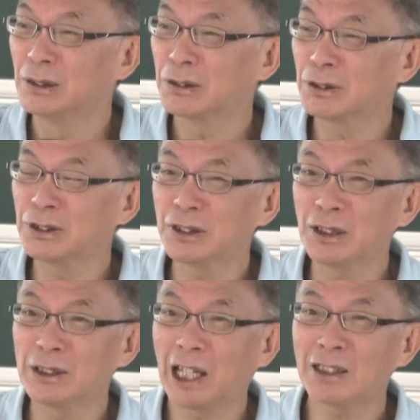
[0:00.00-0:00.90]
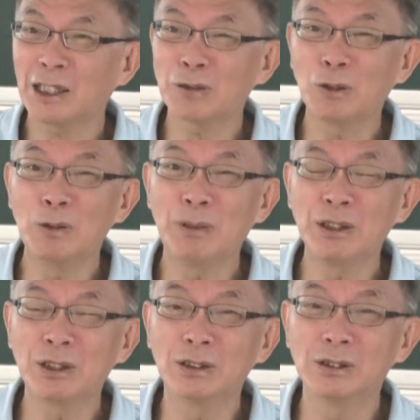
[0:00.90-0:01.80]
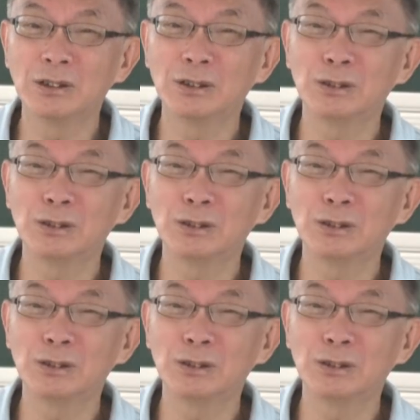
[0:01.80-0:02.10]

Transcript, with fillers: 说这个拿了大学文凭就